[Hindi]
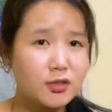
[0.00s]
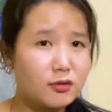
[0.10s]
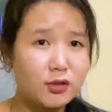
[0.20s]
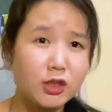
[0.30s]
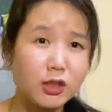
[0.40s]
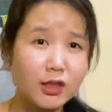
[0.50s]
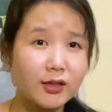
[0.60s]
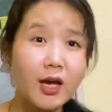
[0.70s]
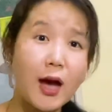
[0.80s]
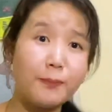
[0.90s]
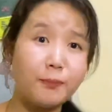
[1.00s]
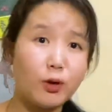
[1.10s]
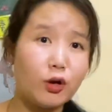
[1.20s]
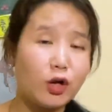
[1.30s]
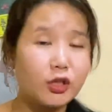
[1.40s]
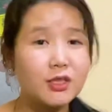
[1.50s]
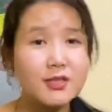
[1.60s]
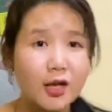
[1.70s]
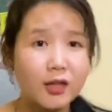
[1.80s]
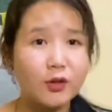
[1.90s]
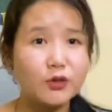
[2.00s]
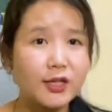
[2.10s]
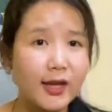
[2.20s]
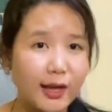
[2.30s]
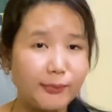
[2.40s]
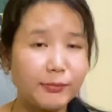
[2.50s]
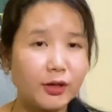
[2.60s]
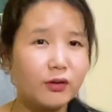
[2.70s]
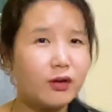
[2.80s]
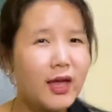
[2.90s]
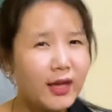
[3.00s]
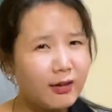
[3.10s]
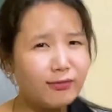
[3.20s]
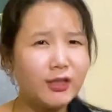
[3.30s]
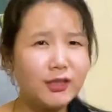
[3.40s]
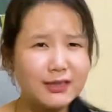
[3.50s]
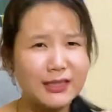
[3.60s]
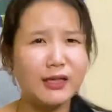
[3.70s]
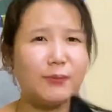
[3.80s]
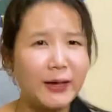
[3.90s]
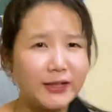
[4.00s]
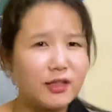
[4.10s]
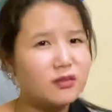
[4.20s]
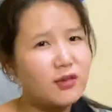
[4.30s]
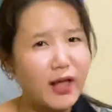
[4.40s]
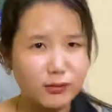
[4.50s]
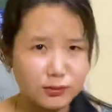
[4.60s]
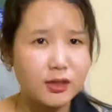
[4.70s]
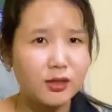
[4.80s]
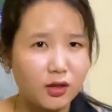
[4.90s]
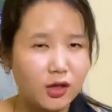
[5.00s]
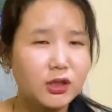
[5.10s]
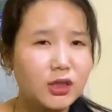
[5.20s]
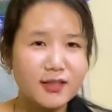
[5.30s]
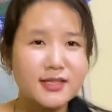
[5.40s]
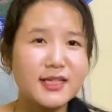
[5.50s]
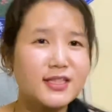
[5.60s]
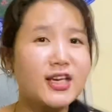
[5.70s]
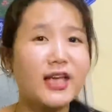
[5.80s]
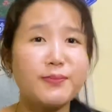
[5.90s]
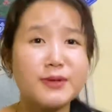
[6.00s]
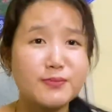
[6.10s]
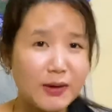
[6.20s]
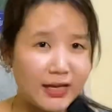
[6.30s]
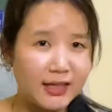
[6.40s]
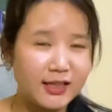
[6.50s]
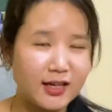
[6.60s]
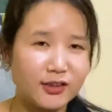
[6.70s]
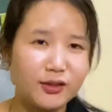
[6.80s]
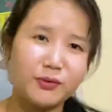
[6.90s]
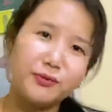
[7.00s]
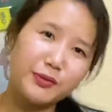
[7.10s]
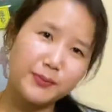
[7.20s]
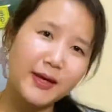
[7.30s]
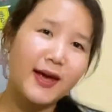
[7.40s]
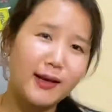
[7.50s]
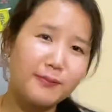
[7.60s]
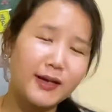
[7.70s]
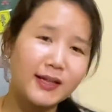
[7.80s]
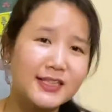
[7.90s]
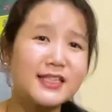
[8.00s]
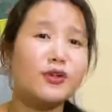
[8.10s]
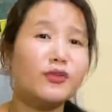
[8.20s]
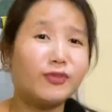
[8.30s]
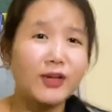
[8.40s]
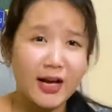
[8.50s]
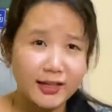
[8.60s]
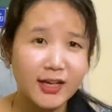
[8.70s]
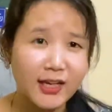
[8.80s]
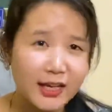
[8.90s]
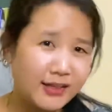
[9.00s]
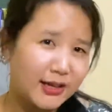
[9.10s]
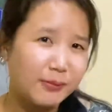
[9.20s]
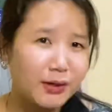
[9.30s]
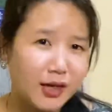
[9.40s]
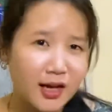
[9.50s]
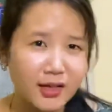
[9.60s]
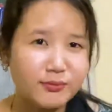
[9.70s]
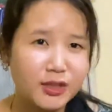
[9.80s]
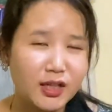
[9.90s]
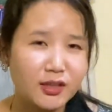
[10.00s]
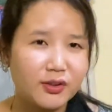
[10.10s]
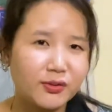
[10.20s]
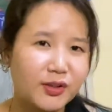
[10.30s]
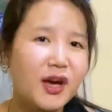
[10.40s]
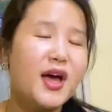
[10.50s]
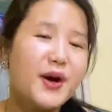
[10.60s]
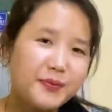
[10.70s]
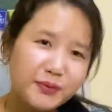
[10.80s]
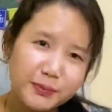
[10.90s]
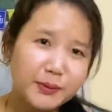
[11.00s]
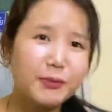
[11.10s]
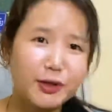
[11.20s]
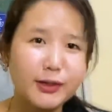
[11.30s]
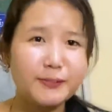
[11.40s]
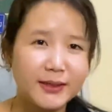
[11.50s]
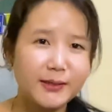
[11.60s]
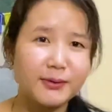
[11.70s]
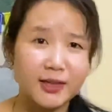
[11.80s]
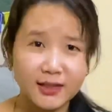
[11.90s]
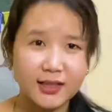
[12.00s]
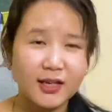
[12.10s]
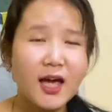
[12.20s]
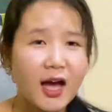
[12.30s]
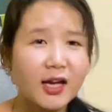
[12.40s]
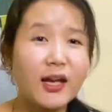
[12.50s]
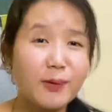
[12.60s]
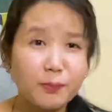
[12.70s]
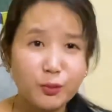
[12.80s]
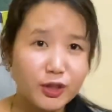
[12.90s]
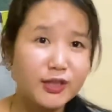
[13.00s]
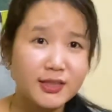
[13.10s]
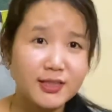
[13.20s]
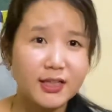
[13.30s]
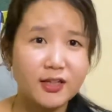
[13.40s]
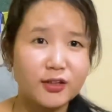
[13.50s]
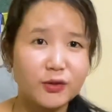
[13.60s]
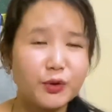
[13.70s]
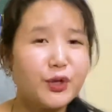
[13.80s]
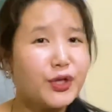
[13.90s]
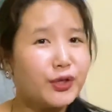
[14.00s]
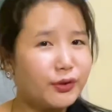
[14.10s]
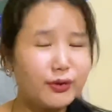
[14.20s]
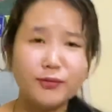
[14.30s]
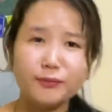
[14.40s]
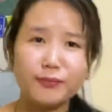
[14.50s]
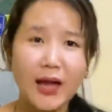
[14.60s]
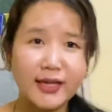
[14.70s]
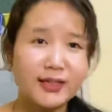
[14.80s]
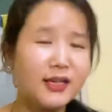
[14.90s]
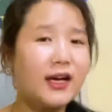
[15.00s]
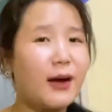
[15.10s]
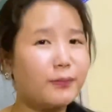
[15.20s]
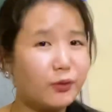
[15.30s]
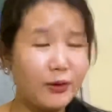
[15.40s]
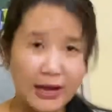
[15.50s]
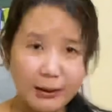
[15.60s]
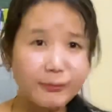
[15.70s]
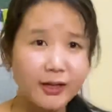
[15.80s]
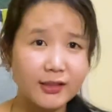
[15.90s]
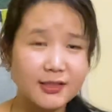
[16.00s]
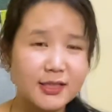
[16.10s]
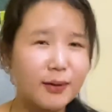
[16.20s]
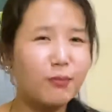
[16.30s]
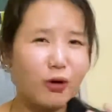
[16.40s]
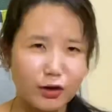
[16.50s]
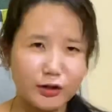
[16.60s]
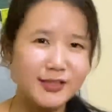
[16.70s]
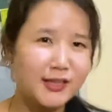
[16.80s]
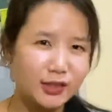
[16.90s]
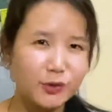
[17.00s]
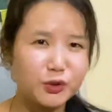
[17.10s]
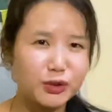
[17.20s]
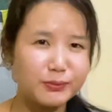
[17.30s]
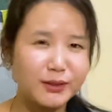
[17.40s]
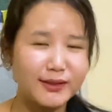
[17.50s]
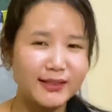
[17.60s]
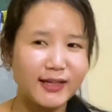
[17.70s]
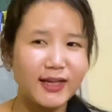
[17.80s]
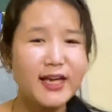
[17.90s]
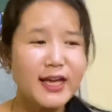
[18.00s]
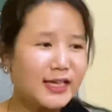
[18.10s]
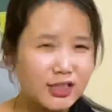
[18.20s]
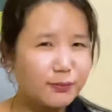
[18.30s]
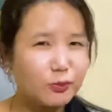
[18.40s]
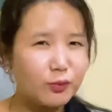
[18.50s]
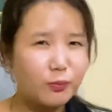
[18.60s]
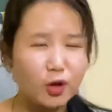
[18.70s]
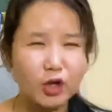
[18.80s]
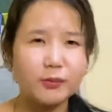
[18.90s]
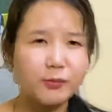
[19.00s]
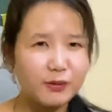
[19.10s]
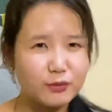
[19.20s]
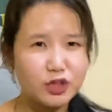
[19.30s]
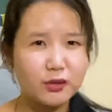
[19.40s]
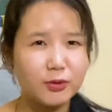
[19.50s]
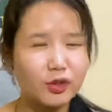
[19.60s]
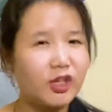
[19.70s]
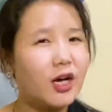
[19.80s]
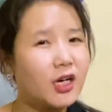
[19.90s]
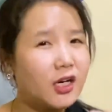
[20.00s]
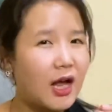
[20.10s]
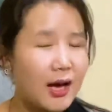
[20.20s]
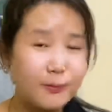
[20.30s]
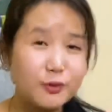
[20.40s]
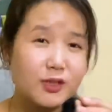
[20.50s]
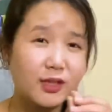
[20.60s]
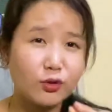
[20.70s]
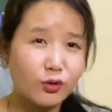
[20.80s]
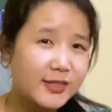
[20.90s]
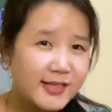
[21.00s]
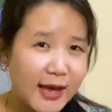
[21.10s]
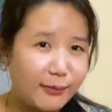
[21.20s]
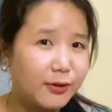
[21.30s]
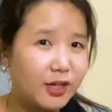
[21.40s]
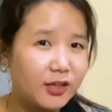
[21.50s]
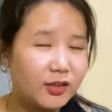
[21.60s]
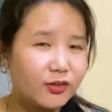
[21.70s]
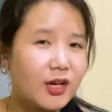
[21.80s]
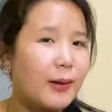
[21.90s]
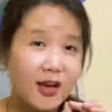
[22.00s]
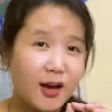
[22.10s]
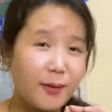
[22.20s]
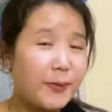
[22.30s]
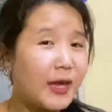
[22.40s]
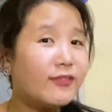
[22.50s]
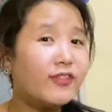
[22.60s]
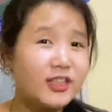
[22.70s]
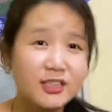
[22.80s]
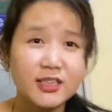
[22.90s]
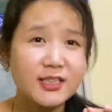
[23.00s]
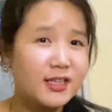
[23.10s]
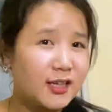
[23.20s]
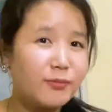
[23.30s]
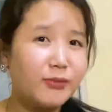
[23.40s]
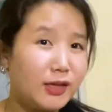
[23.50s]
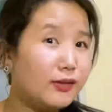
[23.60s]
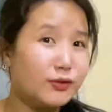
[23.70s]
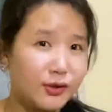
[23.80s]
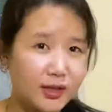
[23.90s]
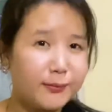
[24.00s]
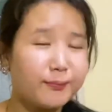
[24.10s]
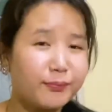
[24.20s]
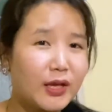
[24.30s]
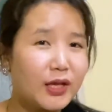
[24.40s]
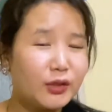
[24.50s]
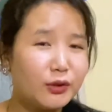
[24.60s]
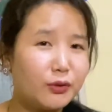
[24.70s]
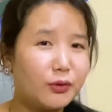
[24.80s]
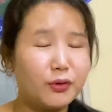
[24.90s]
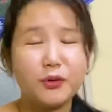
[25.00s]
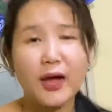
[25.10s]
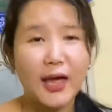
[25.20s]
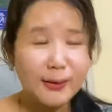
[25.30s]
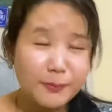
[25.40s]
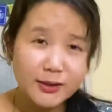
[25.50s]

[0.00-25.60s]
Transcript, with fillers: जरूरी नहीं है कि आप बहुत ही ज्यादा उसकी हेल्प करो इवन अ सिंगल पेनी ऑल्सो हेल्प्स अ लॉट किसी के चेहरे पे स्माइल लेके आते हो वो भी हेल्प है किसी को खाना एक टाइम का खाना भी दे देते हो ना वो भी बहुत बड़ी बात है अगर आप पूरे दिल से करते हो तो आई थिंक आपको हेल्प करने से बहुत ही ज्यादा खुशी मिलती है जब कोई बहुत ही बड़ी मुश्किल में होता है अगर आप उसकी थोड़ी सी हेल्प कर देते हो ना आप एक फरिश्ते से कम नहीं होते हैं तो हेल्प